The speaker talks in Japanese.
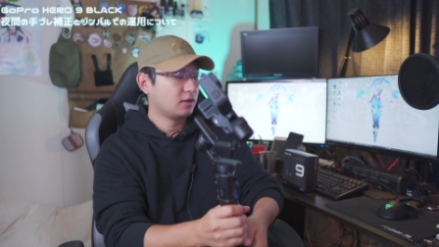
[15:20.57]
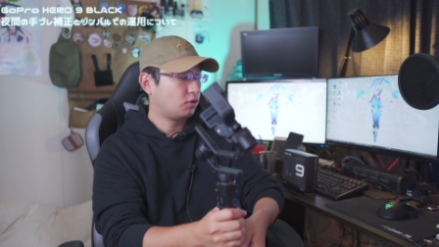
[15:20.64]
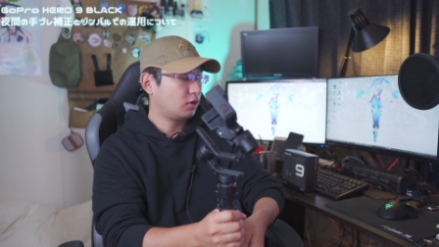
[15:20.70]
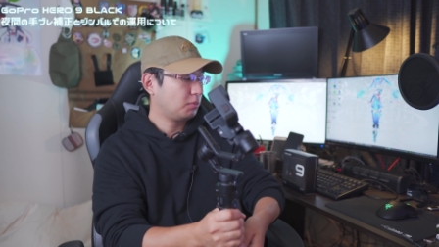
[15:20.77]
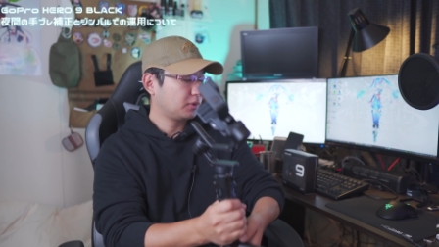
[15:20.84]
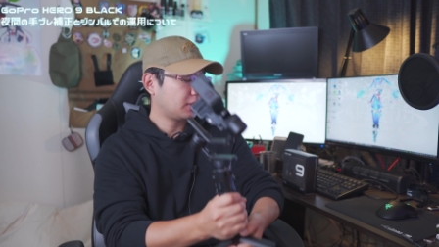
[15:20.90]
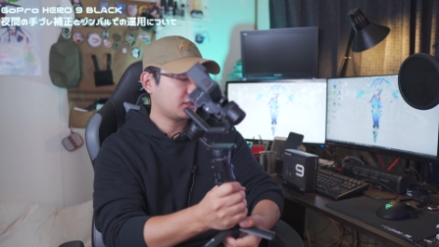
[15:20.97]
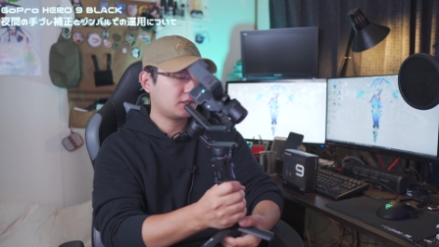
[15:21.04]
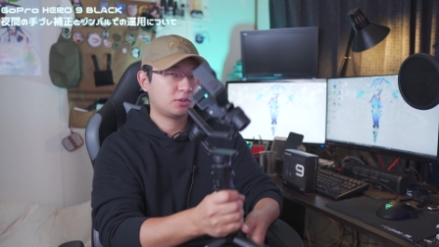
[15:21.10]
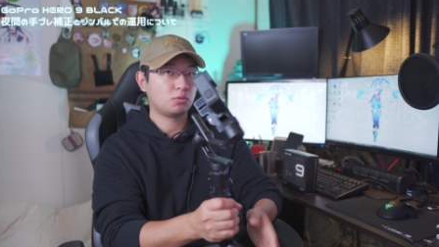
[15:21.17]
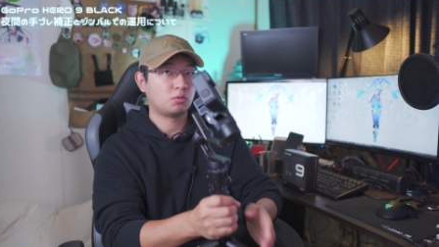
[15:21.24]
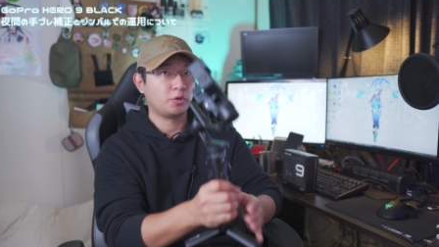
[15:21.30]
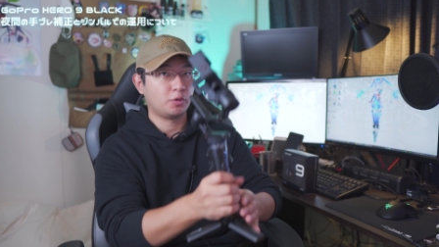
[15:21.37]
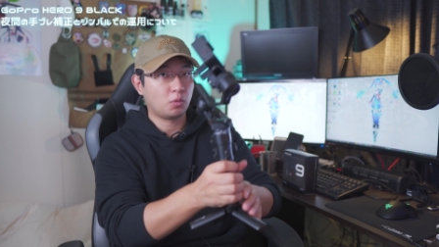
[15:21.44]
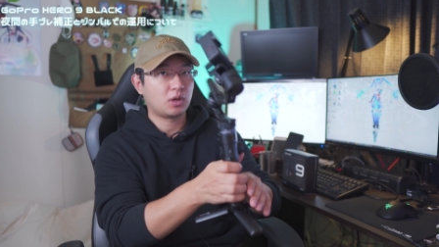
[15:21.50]
これもね、す
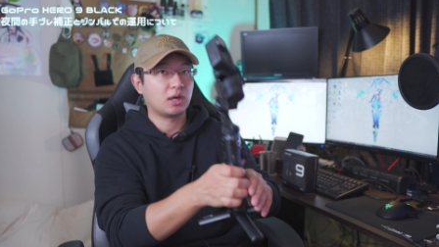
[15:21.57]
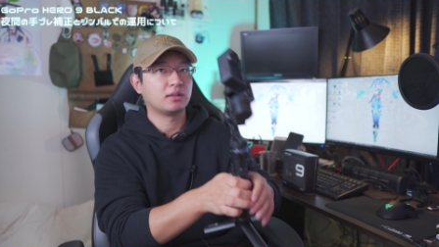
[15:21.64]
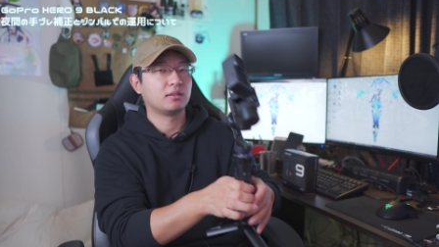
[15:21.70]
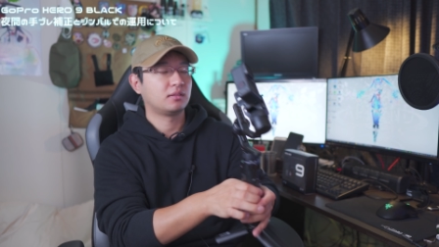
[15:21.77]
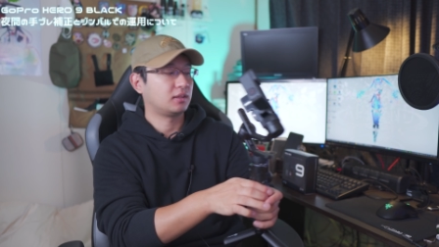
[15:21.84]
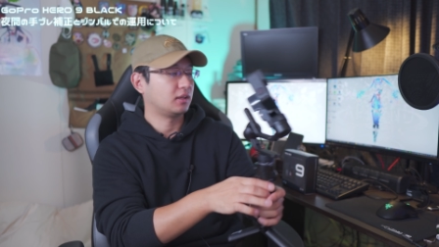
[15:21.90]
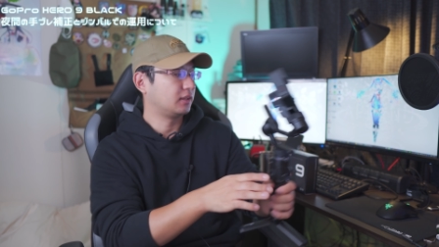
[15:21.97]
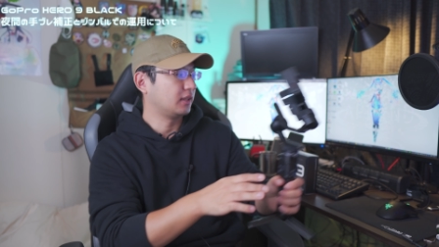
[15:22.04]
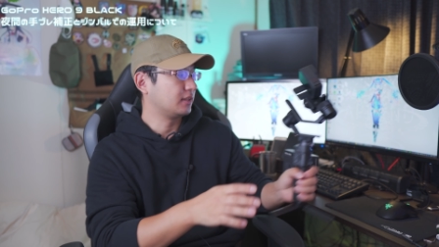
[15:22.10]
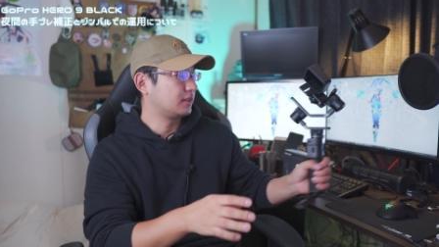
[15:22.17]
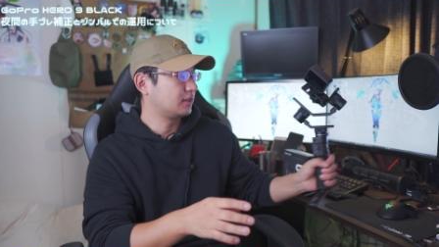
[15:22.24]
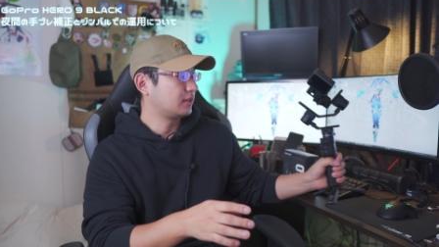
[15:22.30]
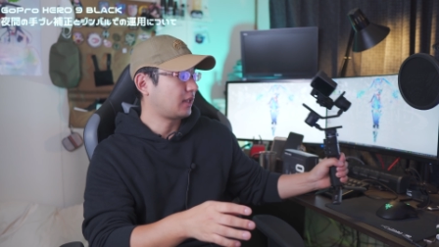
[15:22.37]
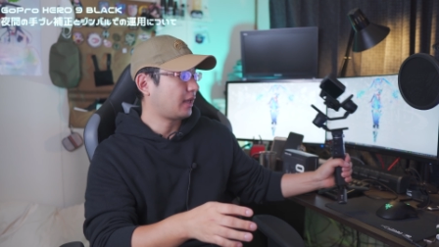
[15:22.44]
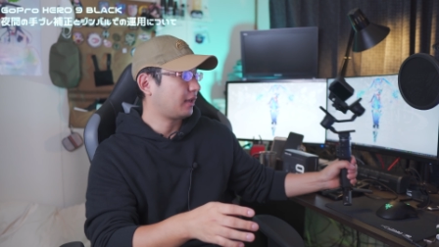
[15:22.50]
ごく良かったで
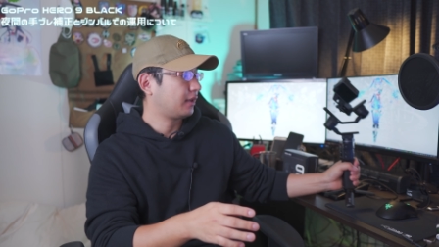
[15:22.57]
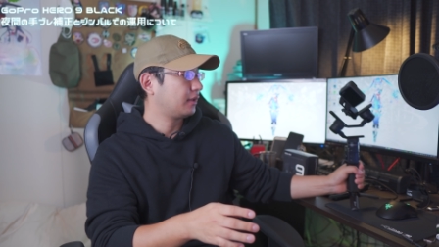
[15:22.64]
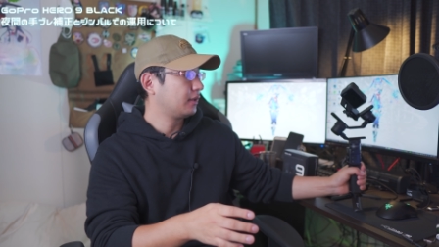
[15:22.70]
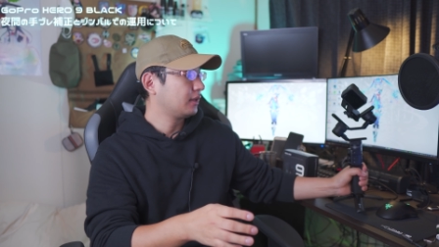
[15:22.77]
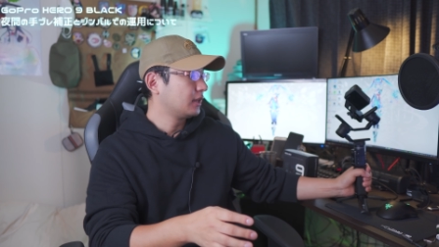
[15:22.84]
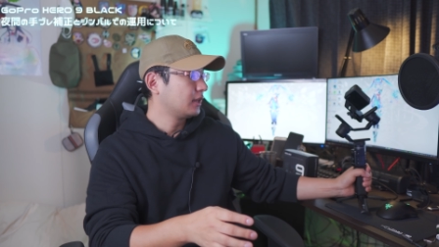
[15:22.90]
すね。